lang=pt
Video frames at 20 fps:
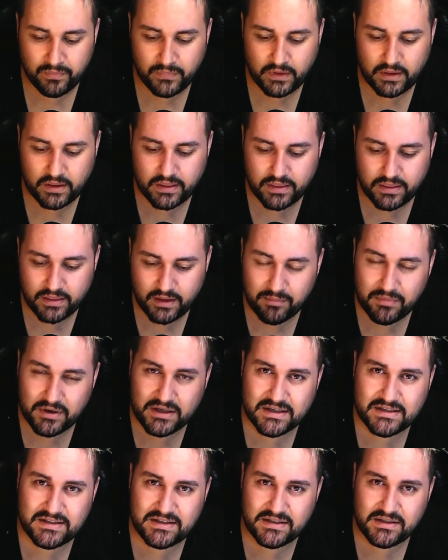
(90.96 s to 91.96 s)
Na manhã
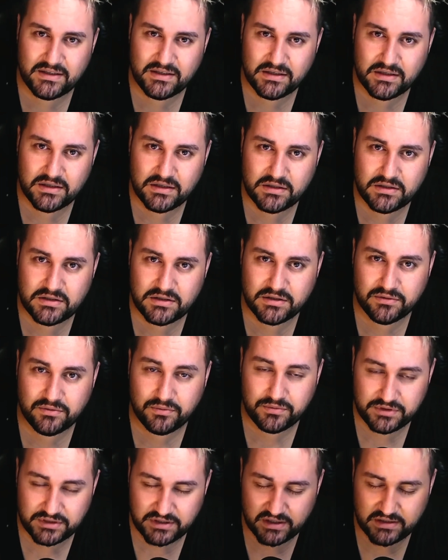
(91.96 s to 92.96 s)
seguinte, no
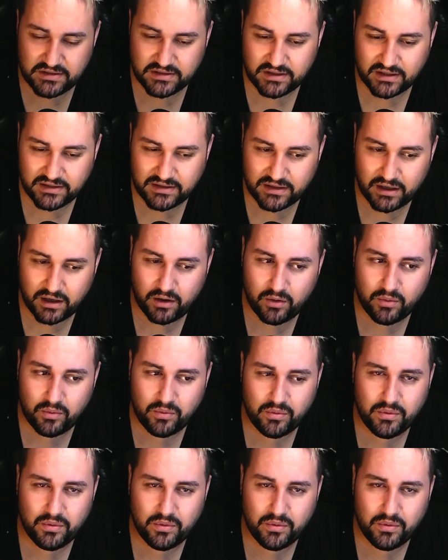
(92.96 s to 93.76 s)
dia de Natal,